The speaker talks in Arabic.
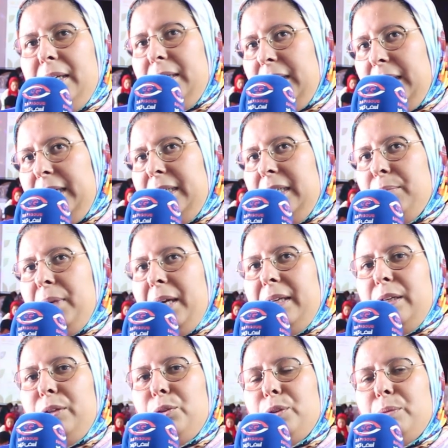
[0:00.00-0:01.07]
اللي كاينين معنا
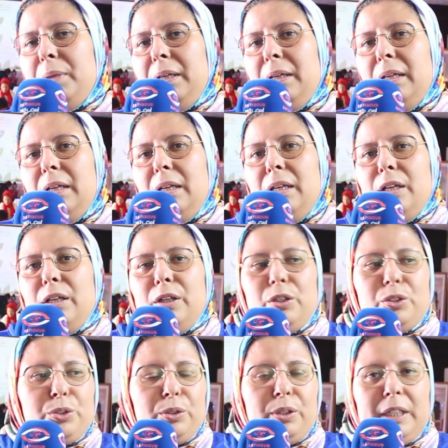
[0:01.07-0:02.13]
اليوم آه،
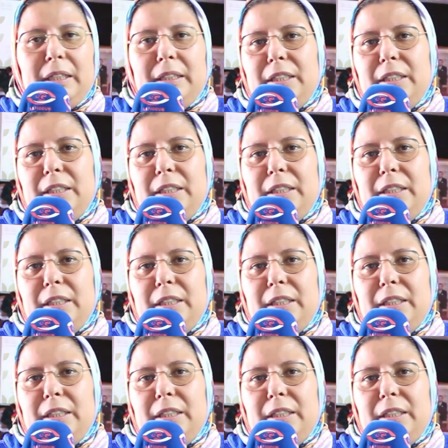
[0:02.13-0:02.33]
شكرا